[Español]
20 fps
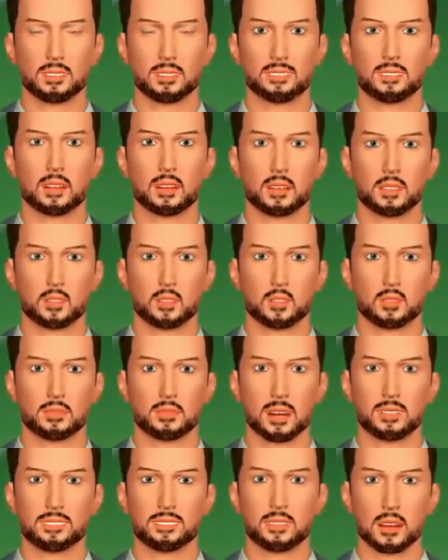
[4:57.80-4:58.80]
Ahora
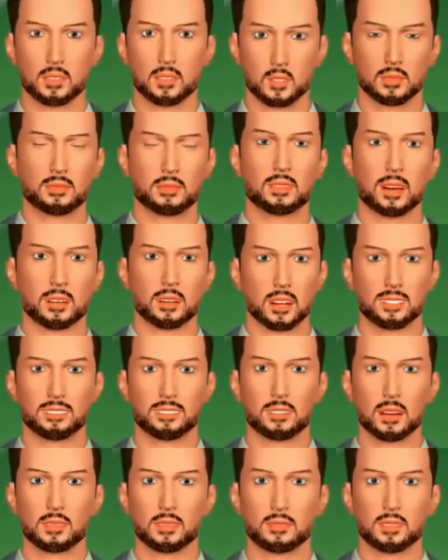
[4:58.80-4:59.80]
todos queremos ser
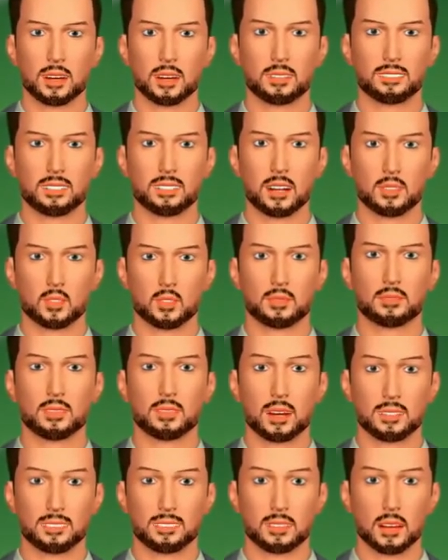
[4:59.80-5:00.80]
mentores o coaches.
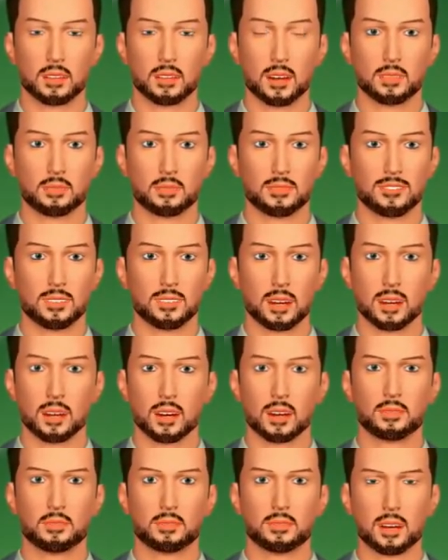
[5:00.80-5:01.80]
Está bien,
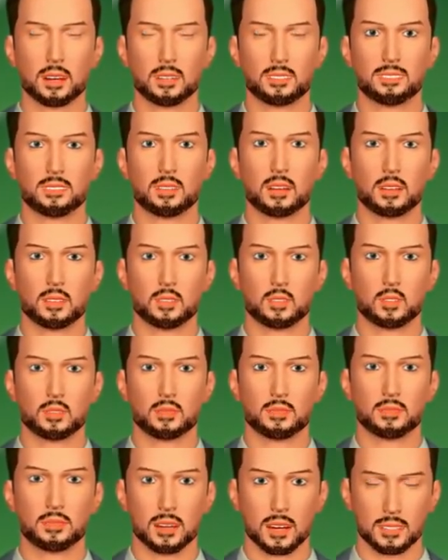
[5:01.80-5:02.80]
la autoridad
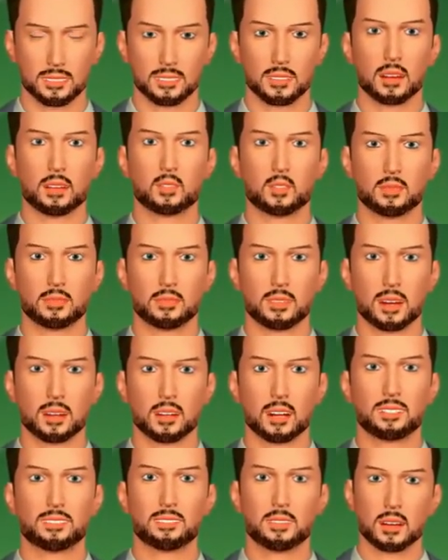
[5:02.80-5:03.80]
no solo depende de
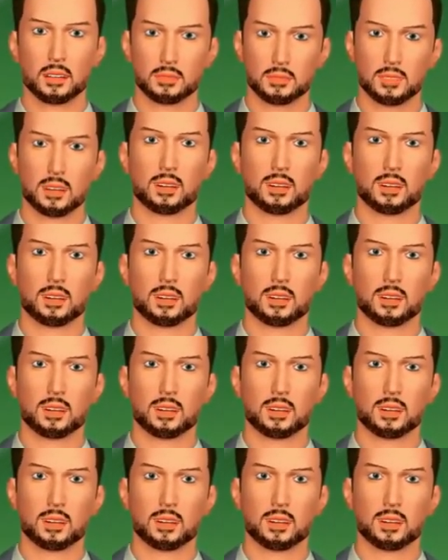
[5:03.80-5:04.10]
la edad que